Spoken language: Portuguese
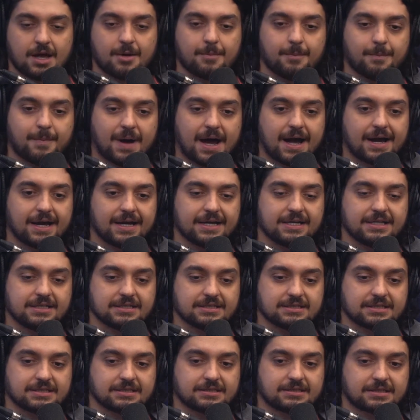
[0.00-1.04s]

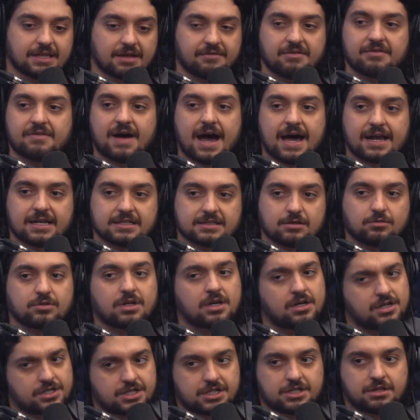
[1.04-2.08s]
Mas teve várias. O
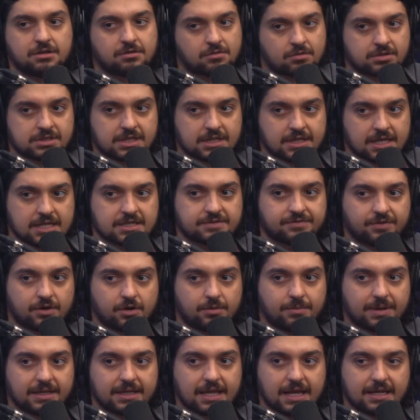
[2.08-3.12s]
Danilo Gentili com certeza foi
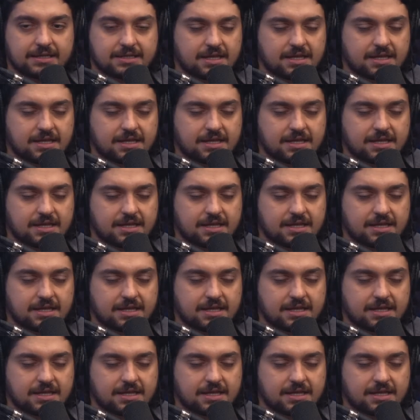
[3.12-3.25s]
uma delas.